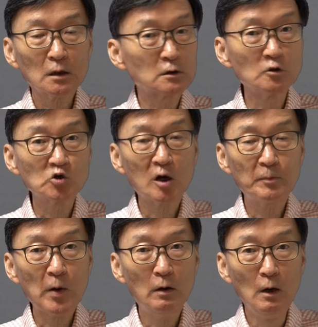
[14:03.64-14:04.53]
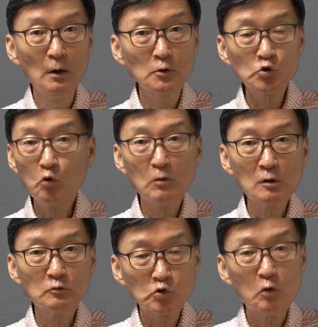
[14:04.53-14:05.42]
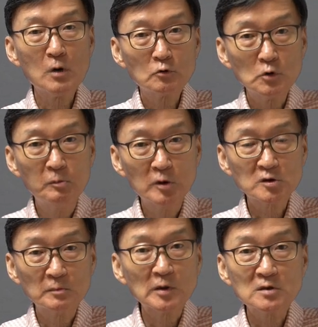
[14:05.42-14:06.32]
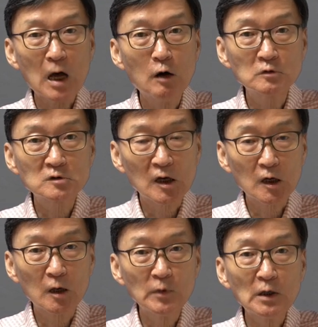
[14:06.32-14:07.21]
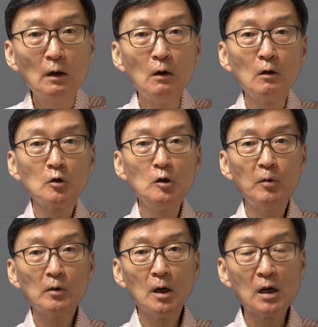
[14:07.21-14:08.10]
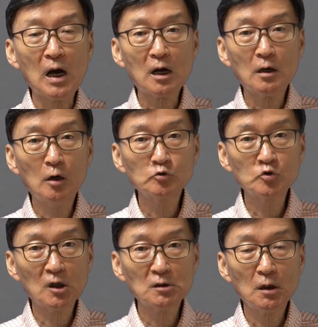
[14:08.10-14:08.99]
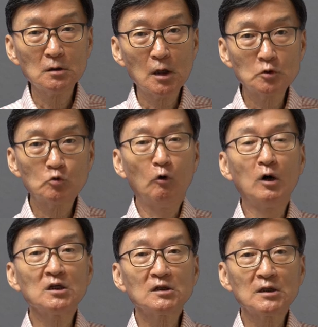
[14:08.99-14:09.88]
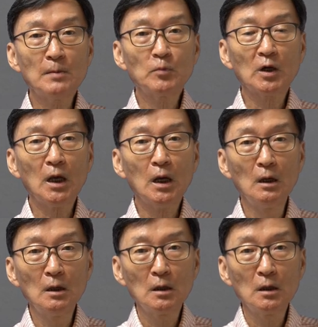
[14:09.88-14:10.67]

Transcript: 등샤오평은 총 갖고 총 갖고 일본 사람과 싸운 사람이 일본하고 가까워지겠다니까 그 권위 때문에